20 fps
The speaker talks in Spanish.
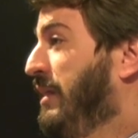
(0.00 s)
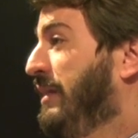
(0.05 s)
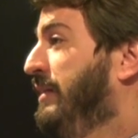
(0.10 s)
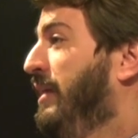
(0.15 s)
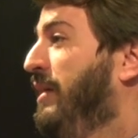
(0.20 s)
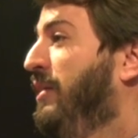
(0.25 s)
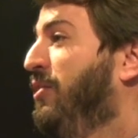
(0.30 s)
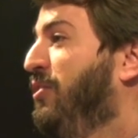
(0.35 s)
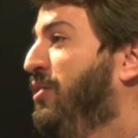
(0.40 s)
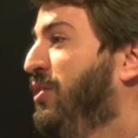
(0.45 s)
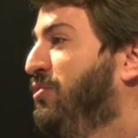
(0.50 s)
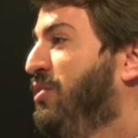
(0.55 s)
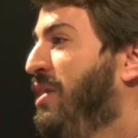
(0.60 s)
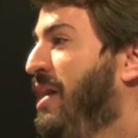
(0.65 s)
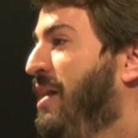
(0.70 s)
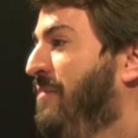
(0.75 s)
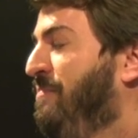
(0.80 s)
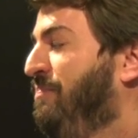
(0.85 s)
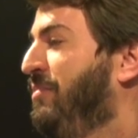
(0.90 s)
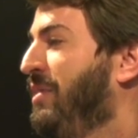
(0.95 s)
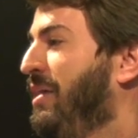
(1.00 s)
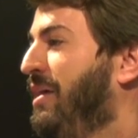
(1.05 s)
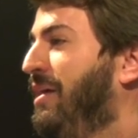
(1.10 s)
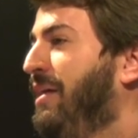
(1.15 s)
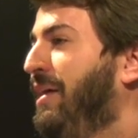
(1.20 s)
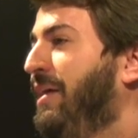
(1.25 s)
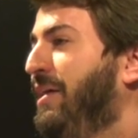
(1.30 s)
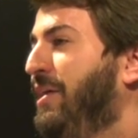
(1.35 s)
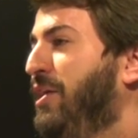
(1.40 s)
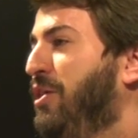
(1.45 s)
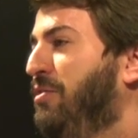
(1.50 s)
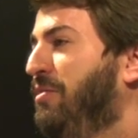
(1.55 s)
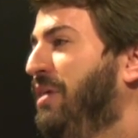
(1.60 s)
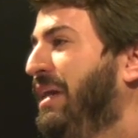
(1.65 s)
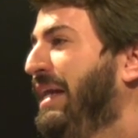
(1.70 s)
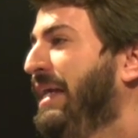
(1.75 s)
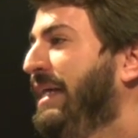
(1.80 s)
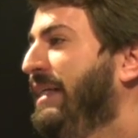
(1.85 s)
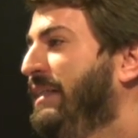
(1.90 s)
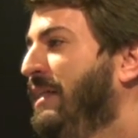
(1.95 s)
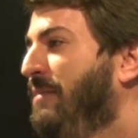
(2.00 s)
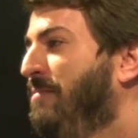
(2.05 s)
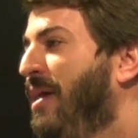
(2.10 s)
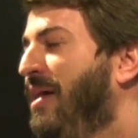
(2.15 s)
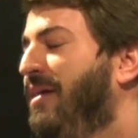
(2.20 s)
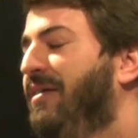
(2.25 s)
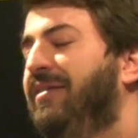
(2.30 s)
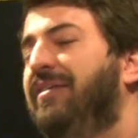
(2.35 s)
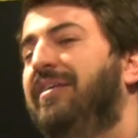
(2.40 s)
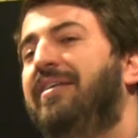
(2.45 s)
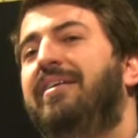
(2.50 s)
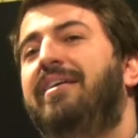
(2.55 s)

Castilla y León es una región riquísima